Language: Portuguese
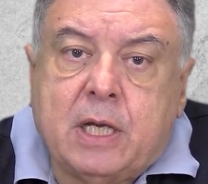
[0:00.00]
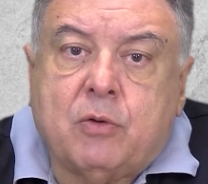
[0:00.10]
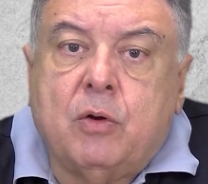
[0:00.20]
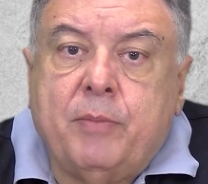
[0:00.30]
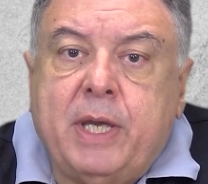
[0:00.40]

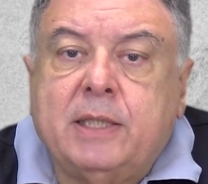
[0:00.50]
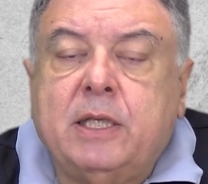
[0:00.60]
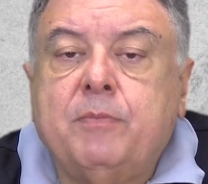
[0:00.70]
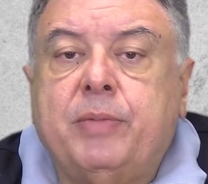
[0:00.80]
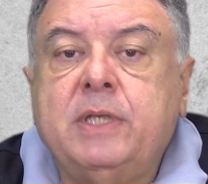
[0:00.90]

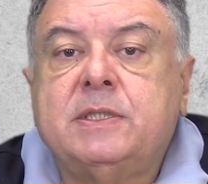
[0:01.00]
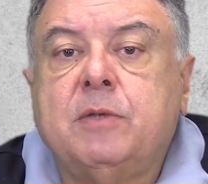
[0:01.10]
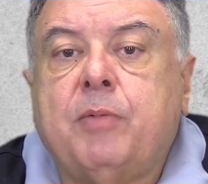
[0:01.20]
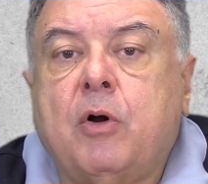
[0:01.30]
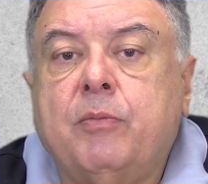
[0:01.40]
acometem
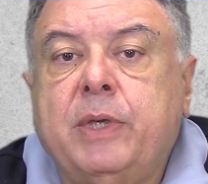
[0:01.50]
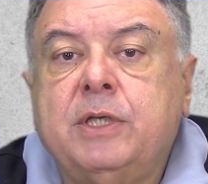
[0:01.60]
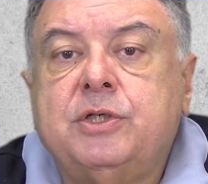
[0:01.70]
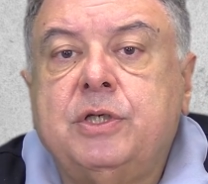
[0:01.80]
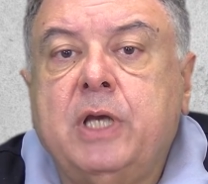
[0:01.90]

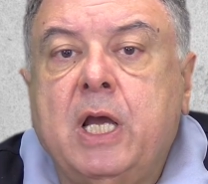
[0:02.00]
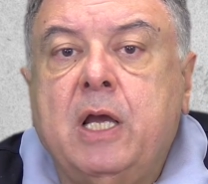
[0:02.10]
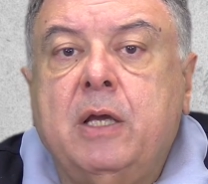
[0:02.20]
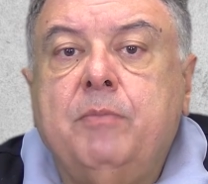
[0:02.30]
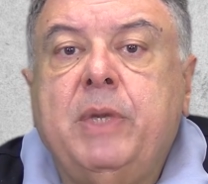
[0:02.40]
principalmente
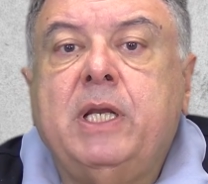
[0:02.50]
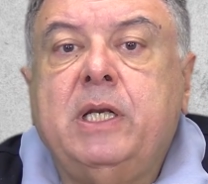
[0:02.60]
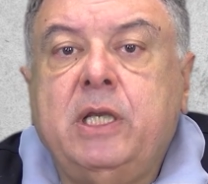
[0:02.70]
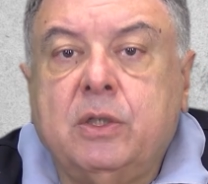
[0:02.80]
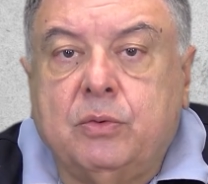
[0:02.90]

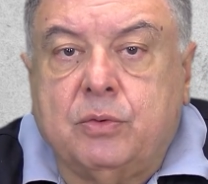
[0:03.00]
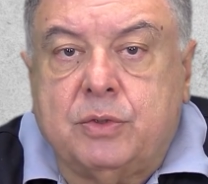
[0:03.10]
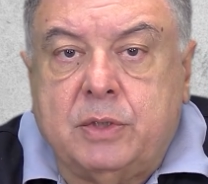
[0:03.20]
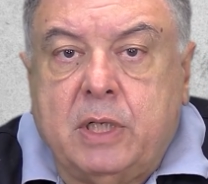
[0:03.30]
meninos,